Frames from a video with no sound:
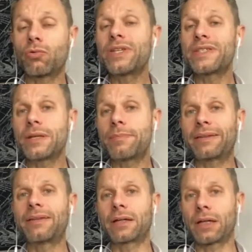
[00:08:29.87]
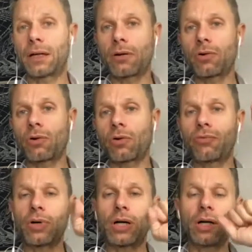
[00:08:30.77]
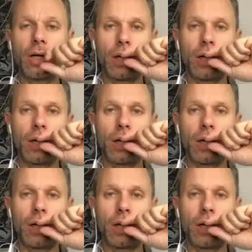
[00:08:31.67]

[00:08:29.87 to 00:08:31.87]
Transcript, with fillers: Oui, c'est pas dingue. Alors encore une fois,